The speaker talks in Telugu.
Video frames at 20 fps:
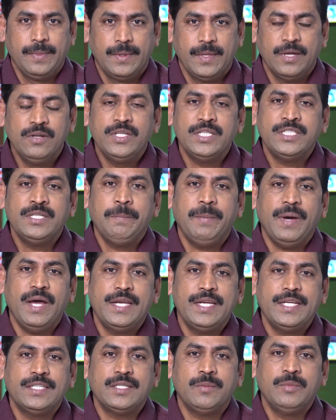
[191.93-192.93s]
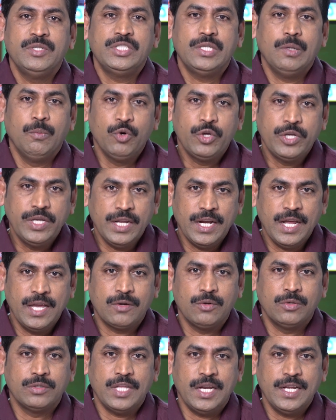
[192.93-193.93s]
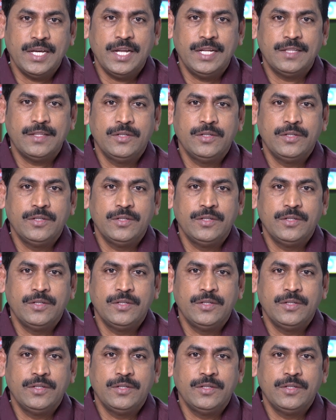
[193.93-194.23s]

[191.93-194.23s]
తెలుగుదేశం పార్టీకి సంబంధించిన ముఖ్య నాయకులకు తెలంగాణ